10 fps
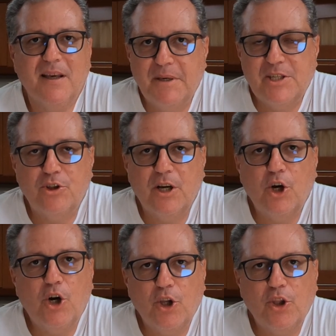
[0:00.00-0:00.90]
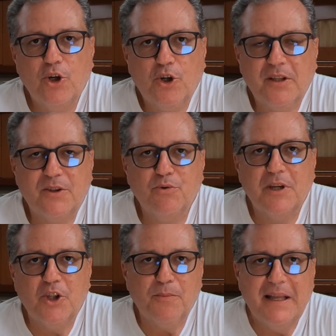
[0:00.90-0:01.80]
Mi sono accorto da tutte
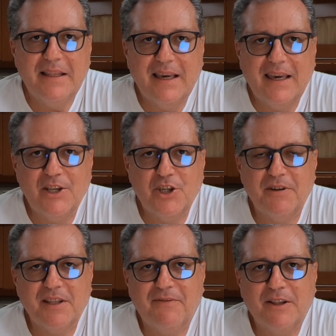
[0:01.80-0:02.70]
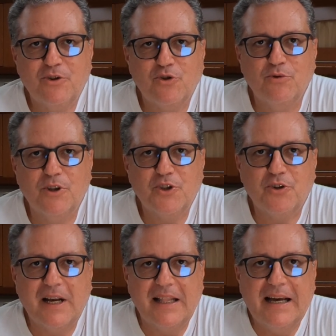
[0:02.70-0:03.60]
le domande che ci avete fatto sul
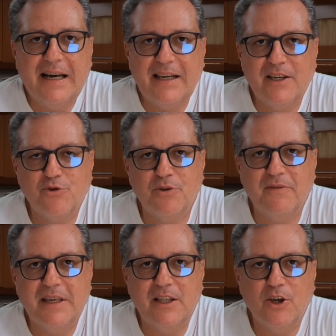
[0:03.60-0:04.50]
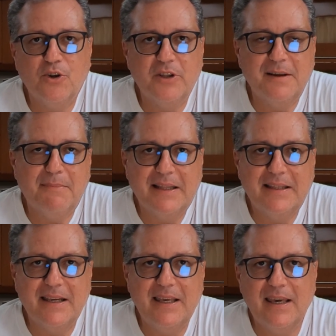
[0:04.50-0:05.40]
nostro canale, sui video delle
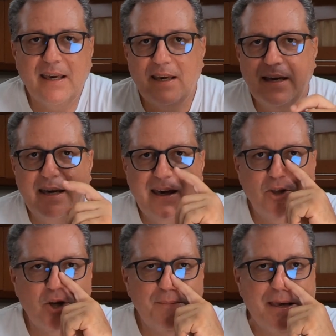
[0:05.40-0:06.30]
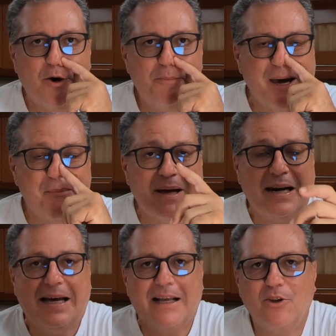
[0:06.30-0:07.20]
batterie, che non abbiamo mai
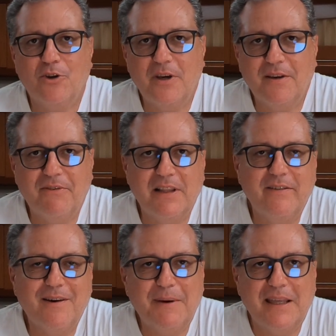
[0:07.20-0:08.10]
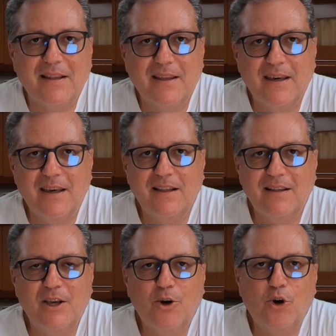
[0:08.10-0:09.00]
parlato effettivamente
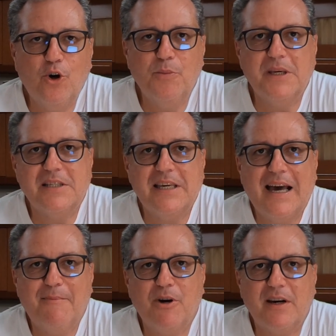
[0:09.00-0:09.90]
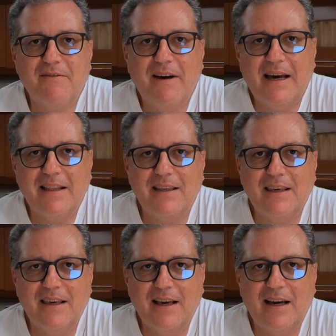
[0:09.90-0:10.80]
di come siamo
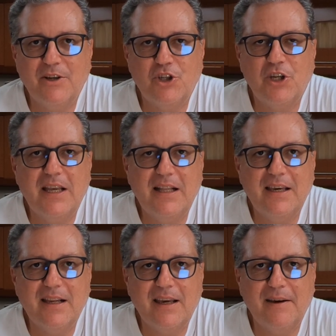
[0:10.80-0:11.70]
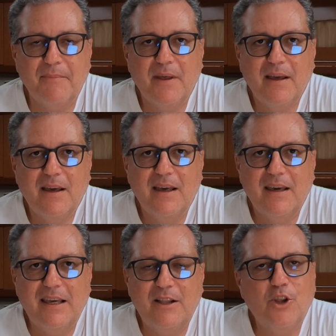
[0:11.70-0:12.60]
arrivati a scegliere
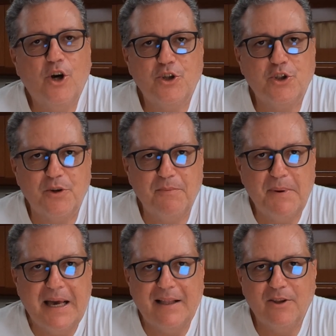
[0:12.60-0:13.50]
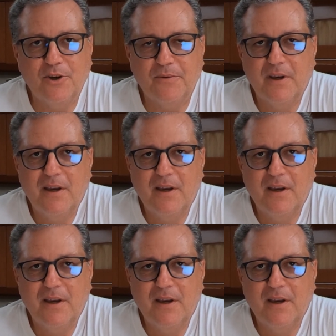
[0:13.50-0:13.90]
il nostro impianto.